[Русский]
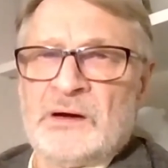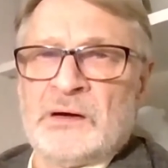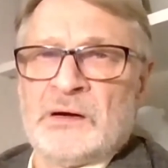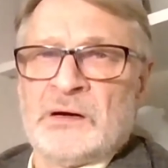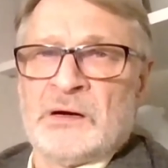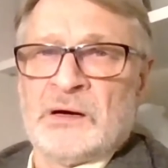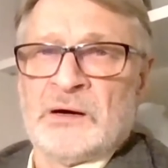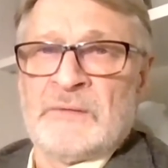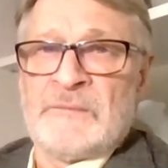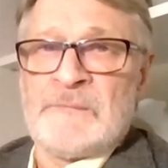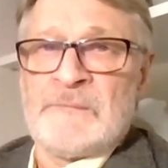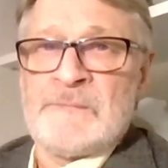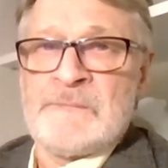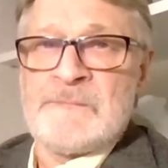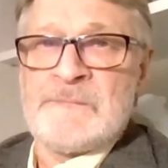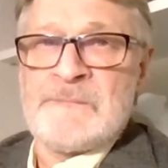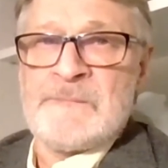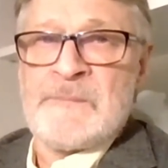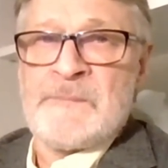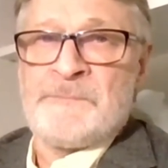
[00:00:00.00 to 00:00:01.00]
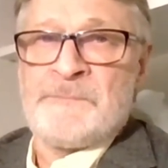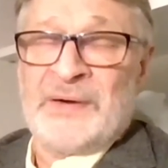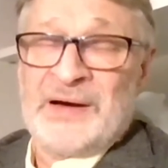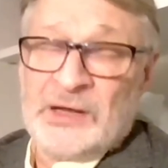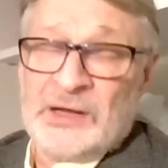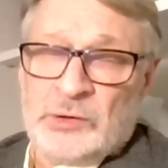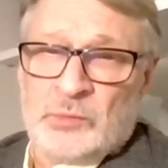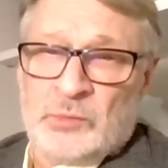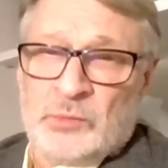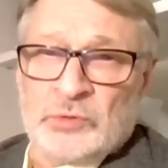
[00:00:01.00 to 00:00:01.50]
А,
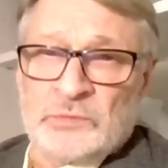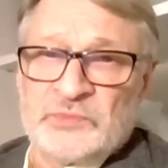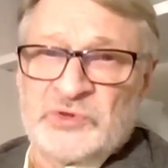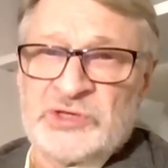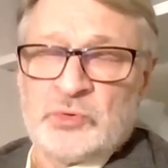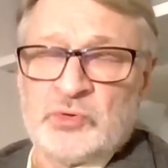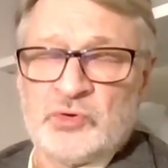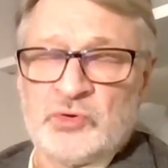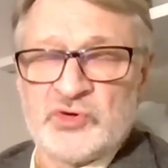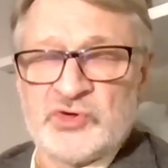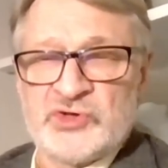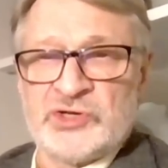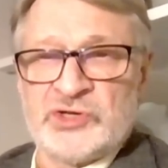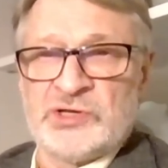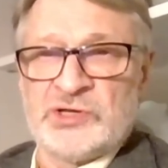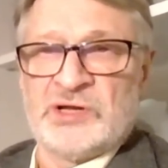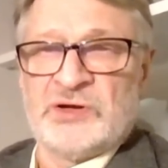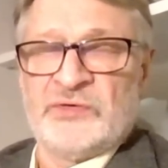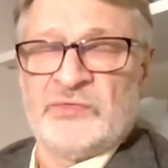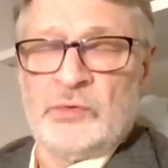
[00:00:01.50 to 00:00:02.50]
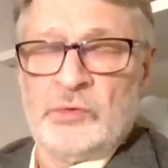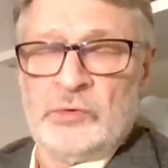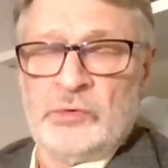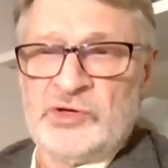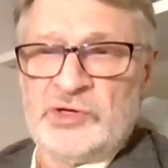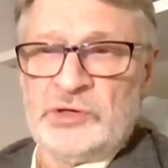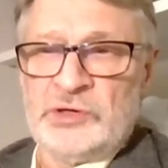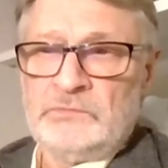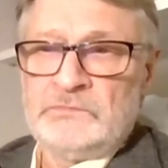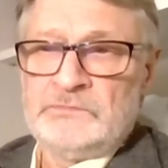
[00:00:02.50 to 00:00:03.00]
поэтому, чем хуже дела на
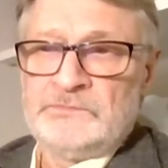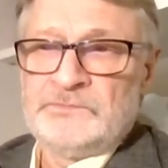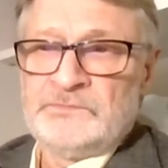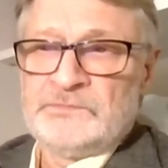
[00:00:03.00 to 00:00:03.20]
фронте,